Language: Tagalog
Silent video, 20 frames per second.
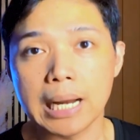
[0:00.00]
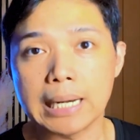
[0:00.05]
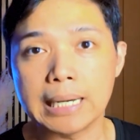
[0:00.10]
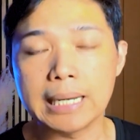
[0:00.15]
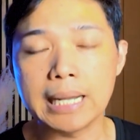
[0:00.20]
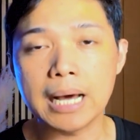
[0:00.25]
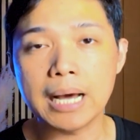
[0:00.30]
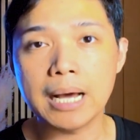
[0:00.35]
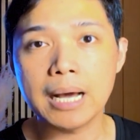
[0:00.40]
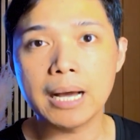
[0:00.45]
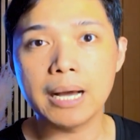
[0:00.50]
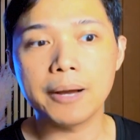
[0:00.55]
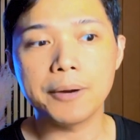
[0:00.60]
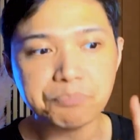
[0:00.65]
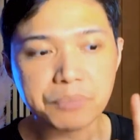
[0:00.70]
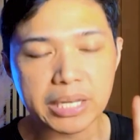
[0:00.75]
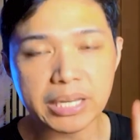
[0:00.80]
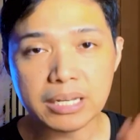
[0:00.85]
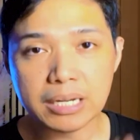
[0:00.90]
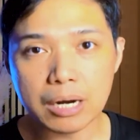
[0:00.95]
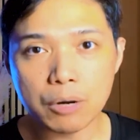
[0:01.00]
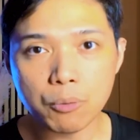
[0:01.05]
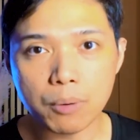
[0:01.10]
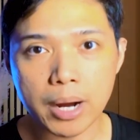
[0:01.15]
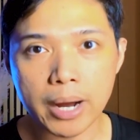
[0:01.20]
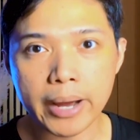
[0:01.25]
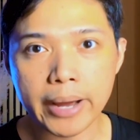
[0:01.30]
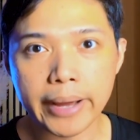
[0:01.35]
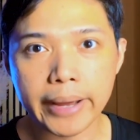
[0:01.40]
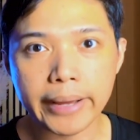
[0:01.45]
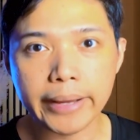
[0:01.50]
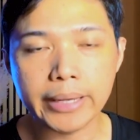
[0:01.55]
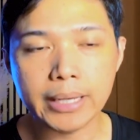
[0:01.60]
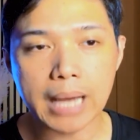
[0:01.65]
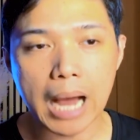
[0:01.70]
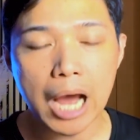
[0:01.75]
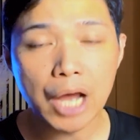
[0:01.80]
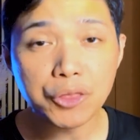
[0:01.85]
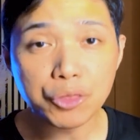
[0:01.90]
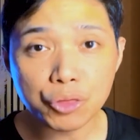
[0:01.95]
na ikaw
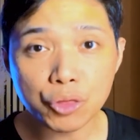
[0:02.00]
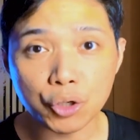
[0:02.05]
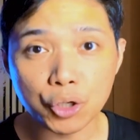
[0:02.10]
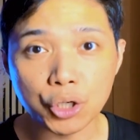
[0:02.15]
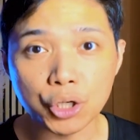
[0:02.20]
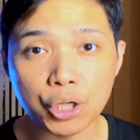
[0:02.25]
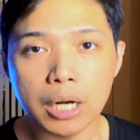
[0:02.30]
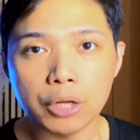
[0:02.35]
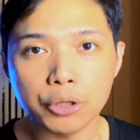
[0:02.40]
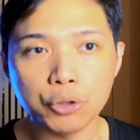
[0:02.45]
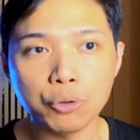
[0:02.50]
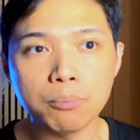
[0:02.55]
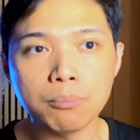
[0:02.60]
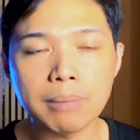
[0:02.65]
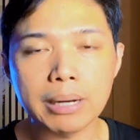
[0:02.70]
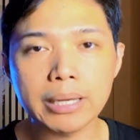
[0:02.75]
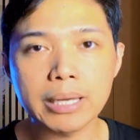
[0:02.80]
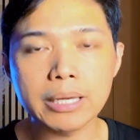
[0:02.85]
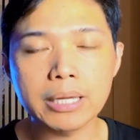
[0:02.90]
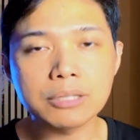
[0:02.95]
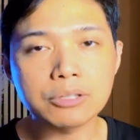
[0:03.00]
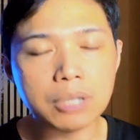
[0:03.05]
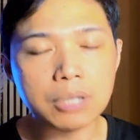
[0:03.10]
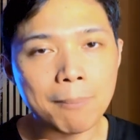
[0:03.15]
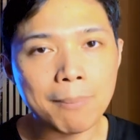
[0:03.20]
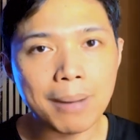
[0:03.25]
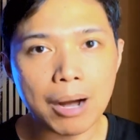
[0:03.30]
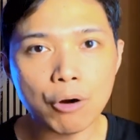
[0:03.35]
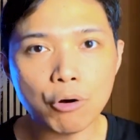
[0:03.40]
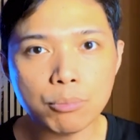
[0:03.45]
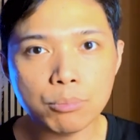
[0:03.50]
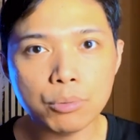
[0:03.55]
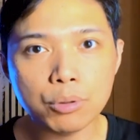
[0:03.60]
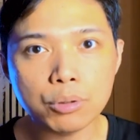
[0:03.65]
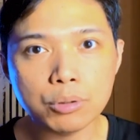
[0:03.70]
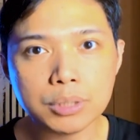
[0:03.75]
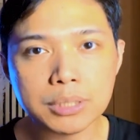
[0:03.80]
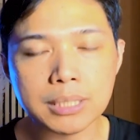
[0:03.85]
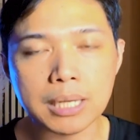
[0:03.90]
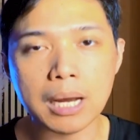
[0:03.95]
ay under yung magiging trabaho
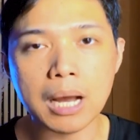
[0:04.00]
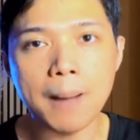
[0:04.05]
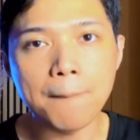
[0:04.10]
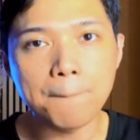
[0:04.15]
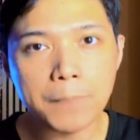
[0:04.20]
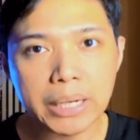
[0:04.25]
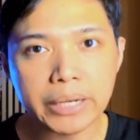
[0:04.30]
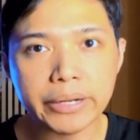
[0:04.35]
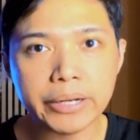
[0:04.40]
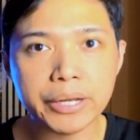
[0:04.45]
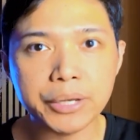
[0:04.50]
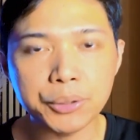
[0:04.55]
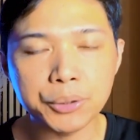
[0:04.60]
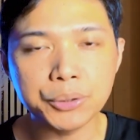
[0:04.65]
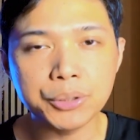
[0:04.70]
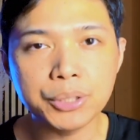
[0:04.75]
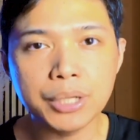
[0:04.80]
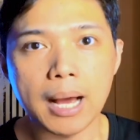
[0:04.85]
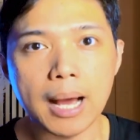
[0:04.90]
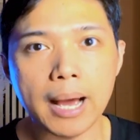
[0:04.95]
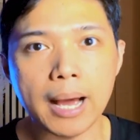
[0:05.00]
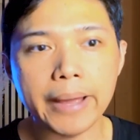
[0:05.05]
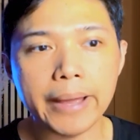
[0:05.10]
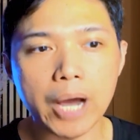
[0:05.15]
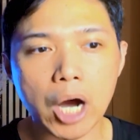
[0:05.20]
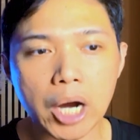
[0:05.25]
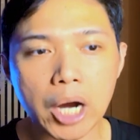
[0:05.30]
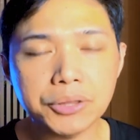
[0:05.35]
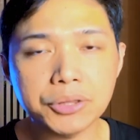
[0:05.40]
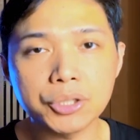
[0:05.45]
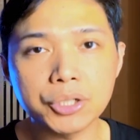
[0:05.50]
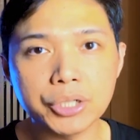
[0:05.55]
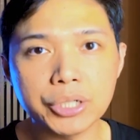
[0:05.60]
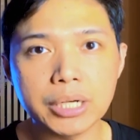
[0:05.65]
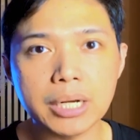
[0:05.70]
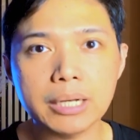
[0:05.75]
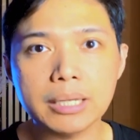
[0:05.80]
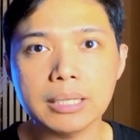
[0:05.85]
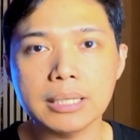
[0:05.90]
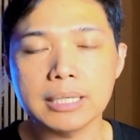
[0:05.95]
mo sa company na yon ay under
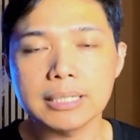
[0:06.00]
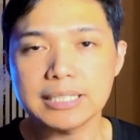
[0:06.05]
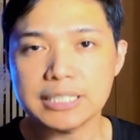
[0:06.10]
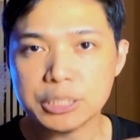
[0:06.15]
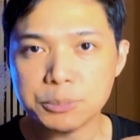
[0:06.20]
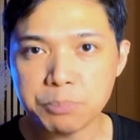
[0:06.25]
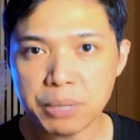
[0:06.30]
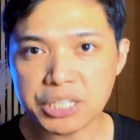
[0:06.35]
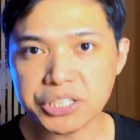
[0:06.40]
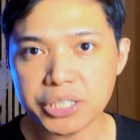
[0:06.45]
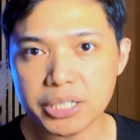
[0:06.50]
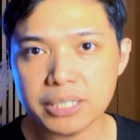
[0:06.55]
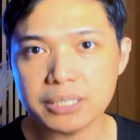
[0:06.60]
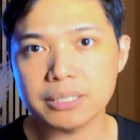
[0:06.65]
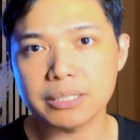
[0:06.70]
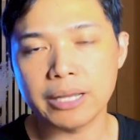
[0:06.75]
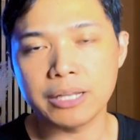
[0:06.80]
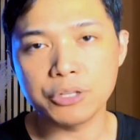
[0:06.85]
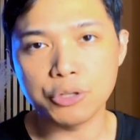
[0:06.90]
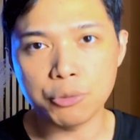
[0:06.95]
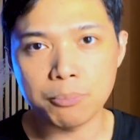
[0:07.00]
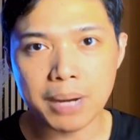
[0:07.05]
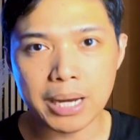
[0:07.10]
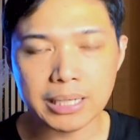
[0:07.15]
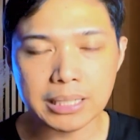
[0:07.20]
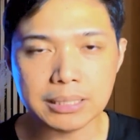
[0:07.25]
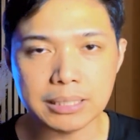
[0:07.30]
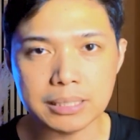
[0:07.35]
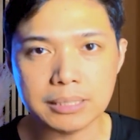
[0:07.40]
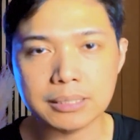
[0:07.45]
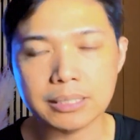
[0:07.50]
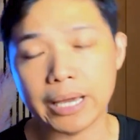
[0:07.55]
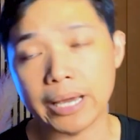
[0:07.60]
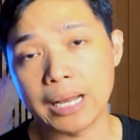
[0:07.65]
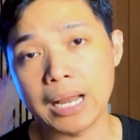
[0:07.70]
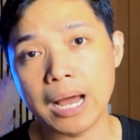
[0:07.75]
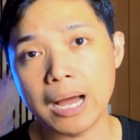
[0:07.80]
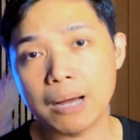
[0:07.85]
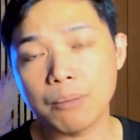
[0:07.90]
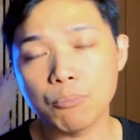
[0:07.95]
ng specialist in humanities
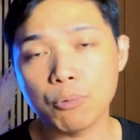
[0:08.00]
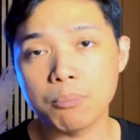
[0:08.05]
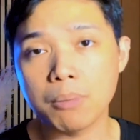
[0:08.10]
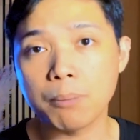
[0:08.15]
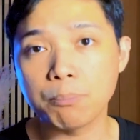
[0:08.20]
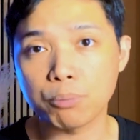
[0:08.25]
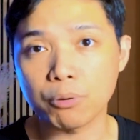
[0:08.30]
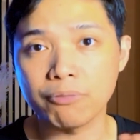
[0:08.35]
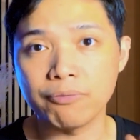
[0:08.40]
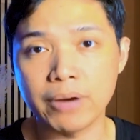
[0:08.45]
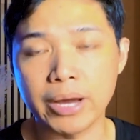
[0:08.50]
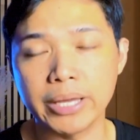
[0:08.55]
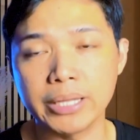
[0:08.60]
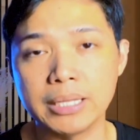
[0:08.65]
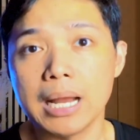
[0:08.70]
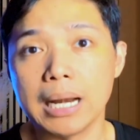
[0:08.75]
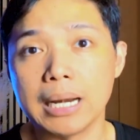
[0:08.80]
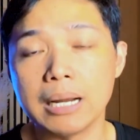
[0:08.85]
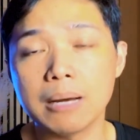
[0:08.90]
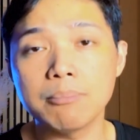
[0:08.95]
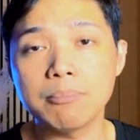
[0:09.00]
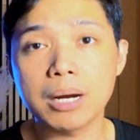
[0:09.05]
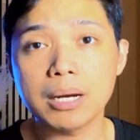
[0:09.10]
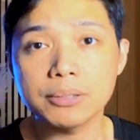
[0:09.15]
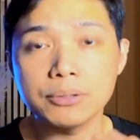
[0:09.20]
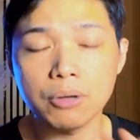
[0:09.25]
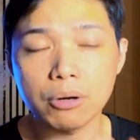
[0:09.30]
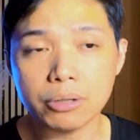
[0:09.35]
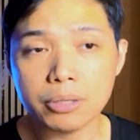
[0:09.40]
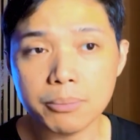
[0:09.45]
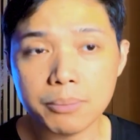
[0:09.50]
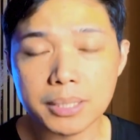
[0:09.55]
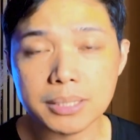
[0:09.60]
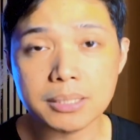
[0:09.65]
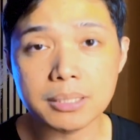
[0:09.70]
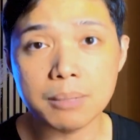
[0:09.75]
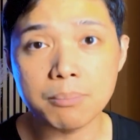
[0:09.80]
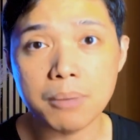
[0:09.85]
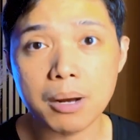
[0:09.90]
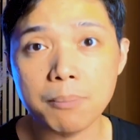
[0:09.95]
kailangan mo mag-provide ng mga
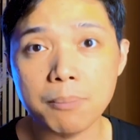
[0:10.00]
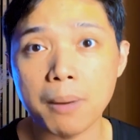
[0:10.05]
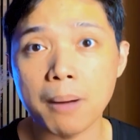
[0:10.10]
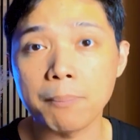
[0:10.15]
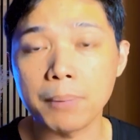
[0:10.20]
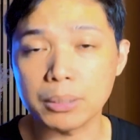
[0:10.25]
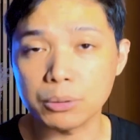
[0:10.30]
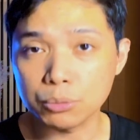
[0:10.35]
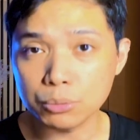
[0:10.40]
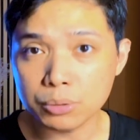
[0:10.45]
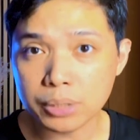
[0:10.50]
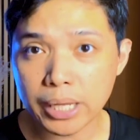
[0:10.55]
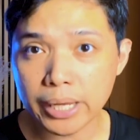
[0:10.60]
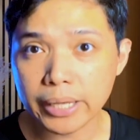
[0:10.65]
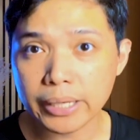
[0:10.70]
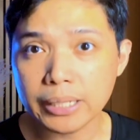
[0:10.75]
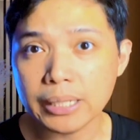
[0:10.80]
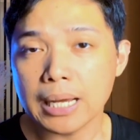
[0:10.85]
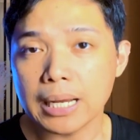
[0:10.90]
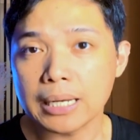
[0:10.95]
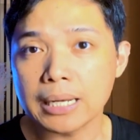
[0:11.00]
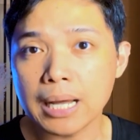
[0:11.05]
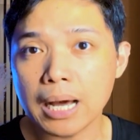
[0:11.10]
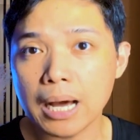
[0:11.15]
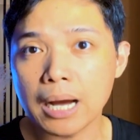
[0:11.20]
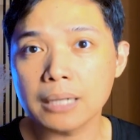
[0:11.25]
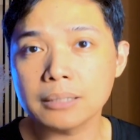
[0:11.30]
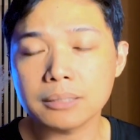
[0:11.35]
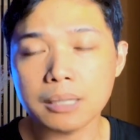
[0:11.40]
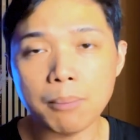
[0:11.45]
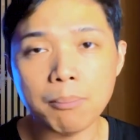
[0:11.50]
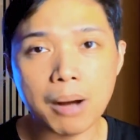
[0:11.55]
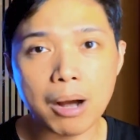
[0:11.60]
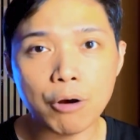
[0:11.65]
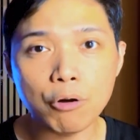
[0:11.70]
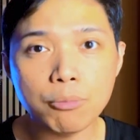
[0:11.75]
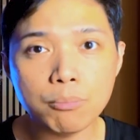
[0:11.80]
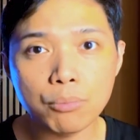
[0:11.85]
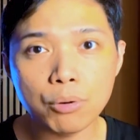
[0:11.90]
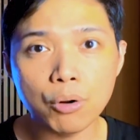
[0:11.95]
documents na magpapatunay na ang
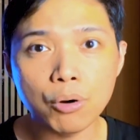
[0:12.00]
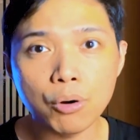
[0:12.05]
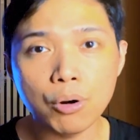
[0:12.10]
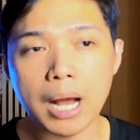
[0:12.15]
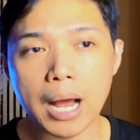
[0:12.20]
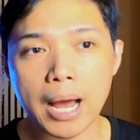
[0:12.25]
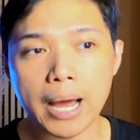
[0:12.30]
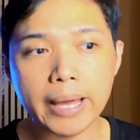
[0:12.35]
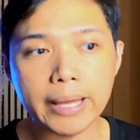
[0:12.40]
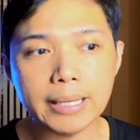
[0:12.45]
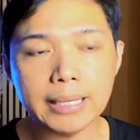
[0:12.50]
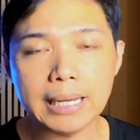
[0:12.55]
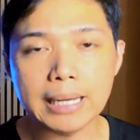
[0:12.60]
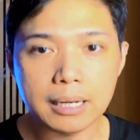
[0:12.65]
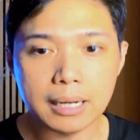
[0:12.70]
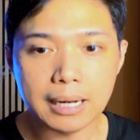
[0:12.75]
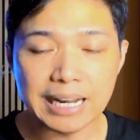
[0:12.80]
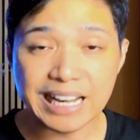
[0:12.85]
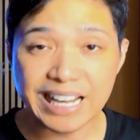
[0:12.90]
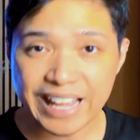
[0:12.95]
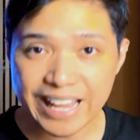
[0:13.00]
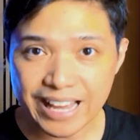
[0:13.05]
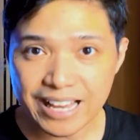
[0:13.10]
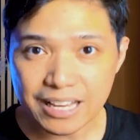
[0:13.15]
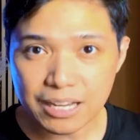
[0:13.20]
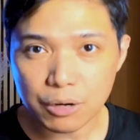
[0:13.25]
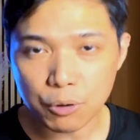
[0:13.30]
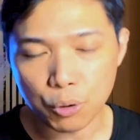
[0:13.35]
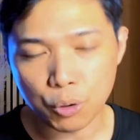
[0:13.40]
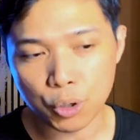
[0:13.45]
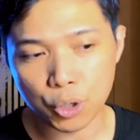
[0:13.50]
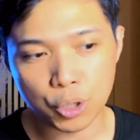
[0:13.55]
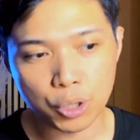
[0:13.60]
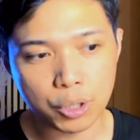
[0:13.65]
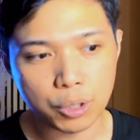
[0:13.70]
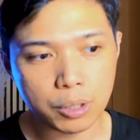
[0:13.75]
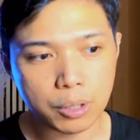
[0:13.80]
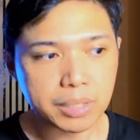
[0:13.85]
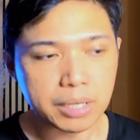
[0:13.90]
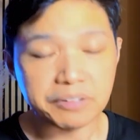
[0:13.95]
trabaho mo ay link
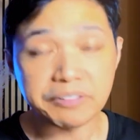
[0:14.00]
or